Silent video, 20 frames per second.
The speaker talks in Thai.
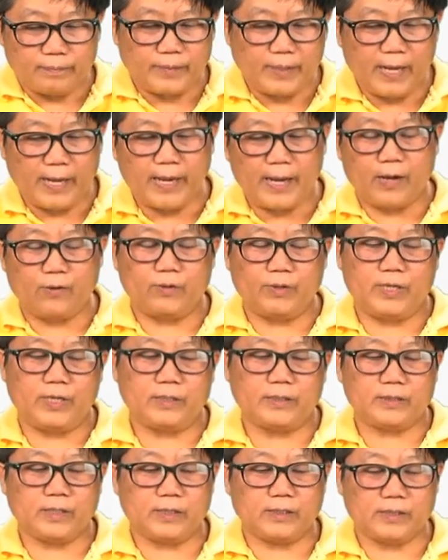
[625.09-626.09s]
ได้เอาดิ
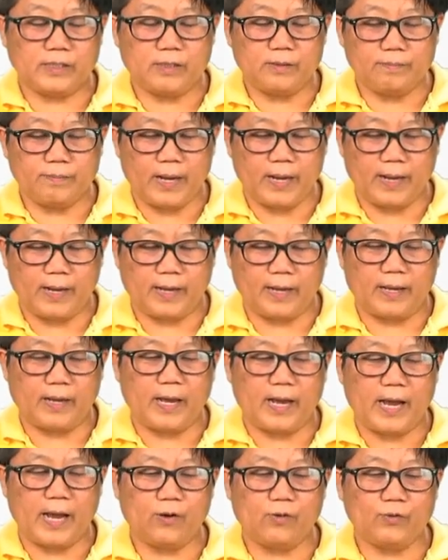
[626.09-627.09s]
นเกิดขึ้นมา
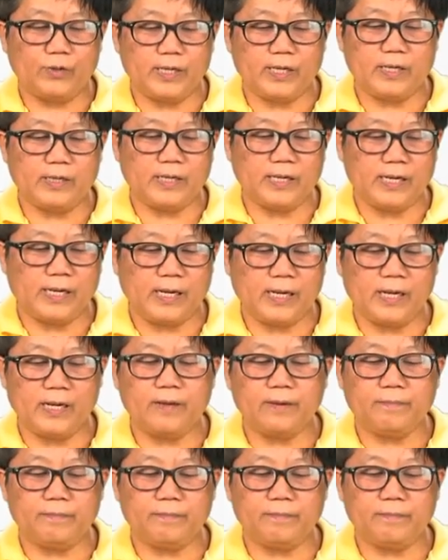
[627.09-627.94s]
เอาดินนี้